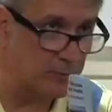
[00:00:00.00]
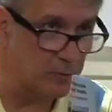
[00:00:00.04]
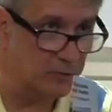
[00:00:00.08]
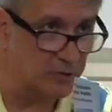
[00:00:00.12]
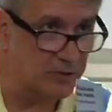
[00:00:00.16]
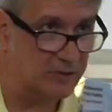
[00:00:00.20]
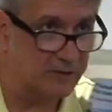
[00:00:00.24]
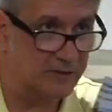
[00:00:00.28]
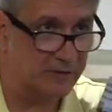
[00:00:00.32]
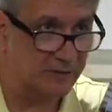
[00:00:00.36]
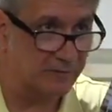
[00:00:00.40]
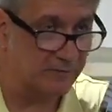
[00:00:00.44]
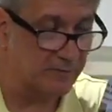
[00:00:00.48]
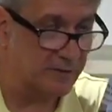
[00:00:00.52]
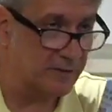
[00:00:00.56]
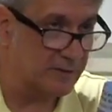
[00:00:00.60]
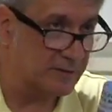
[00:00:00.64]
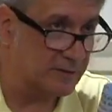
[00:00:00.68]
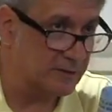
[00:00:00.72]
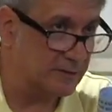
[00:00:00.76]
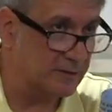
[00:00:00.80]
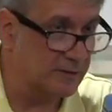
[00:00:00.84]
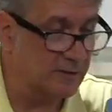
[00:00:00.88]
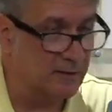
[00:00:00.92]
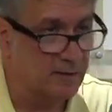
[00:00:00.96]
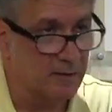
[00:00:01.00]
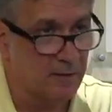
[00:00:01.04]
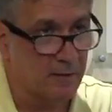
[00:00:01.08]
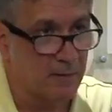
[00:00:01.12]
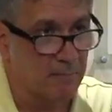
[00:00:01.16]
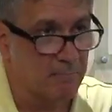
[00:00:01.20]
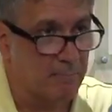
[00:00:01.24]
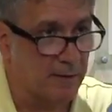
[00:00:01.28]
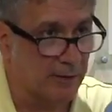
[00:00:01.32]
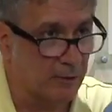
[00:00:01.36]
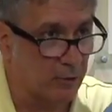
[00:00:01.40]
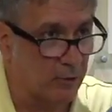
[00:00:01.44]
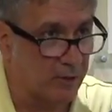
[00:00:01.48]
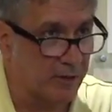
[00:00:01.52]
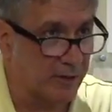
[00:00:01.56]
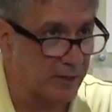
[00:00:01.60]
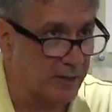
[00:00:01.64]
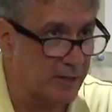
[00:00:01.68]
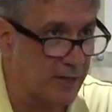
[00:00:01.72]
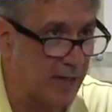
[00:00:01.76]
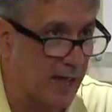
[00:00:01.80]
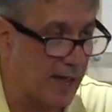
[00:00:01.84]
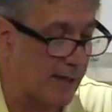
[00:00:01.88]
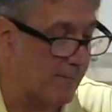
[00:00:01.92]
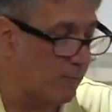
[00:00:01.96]
l'ambizione di poter venire a
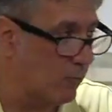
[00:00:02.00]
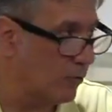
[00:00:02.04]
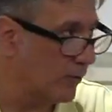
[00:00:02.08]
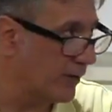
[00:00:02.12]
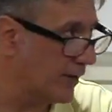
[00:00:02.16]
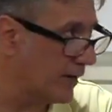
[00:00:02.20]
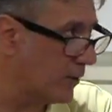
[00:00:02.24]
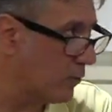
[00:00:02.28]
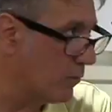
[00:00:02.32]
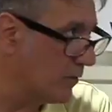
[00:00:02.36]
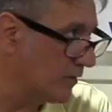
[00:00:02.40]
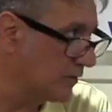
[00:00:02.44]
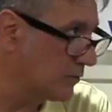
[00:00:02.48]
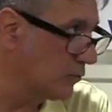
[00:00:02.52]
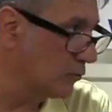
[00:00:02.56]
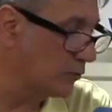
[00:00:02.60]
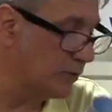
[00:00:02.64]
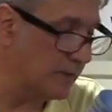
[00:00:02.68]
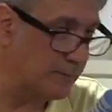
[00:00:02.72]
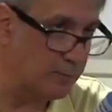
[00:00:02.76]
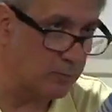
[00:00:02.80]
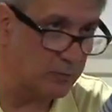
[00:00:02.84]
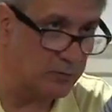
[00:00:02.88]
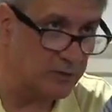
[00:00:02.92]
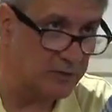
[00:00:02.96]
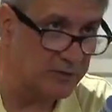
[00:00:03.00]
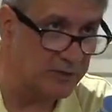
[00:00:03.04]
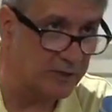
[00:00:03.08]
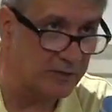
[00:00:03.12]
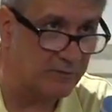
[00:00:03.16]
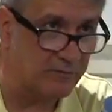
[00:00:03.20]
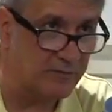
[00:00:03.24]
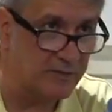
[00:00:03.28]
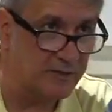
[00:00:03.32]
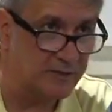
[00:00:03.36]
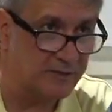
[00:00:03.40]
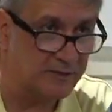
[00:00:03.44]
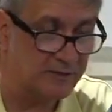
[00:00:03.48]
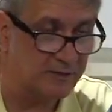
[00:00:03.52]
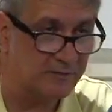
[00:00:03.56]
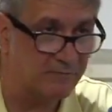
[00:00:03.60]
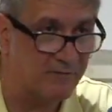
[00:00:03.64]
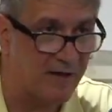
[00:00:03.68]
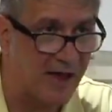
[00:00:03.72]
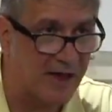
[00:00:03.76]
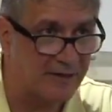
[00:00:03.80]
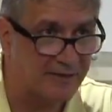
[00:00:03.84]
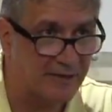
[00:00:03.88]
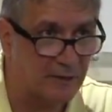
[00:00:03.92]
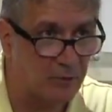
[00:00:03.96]
lavorare nelle officine della
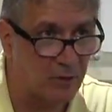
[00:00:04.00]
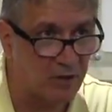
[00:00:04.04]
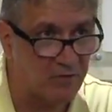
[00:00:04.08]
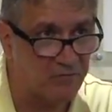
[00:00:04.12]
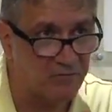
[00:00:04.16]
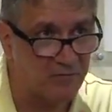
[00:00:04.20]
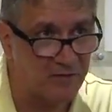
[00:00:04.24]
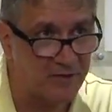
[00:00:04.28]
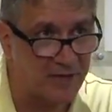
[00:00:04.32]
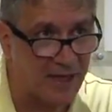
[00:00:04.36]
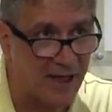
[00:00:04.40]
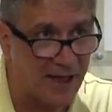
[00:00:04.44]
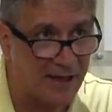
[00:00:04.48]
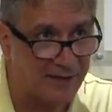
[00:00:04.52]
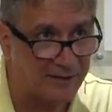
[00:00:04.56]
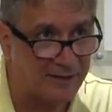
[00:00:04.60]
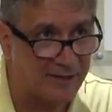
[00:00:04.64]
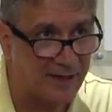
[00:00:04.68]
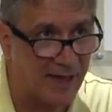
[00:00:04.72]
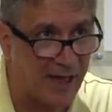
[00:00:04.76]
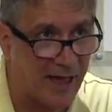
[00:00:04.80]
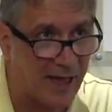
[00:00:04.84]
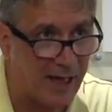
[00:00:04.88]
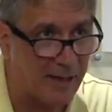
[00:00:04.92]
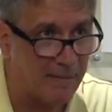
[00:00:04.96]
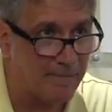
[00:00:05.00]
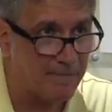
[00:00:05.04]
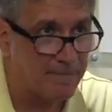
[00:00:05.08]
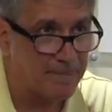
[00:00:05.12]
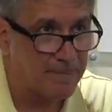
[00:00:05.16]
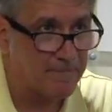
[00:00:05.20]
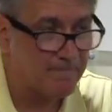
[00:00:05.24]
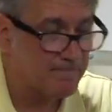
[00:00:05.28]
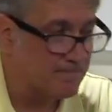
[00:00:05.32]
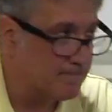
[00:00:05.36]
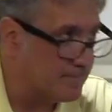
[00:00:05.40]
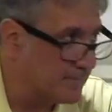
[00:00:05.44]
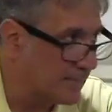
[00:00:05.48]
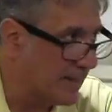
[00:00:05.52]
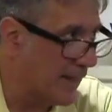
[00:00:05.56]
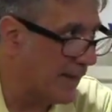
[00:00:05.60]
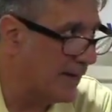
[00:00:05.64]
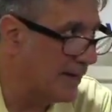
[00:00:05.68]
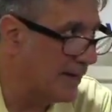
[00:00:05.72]
ferrovia sangritana. Il cattivo